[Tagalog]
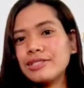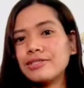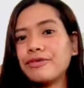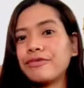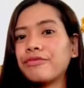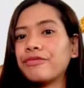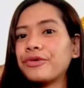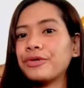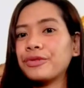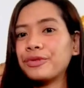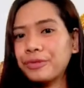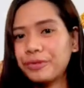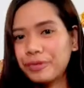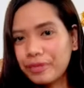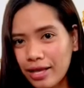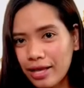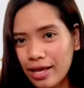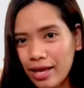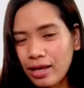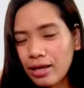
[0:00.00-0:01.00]
So for
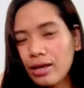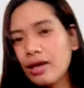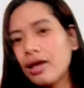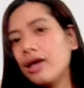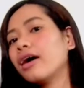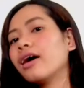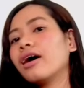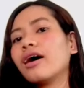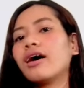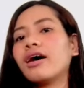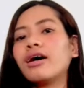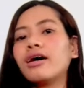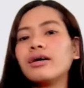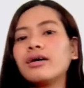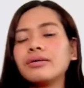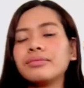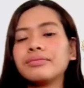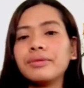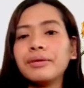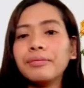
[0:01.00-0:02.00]
today, um,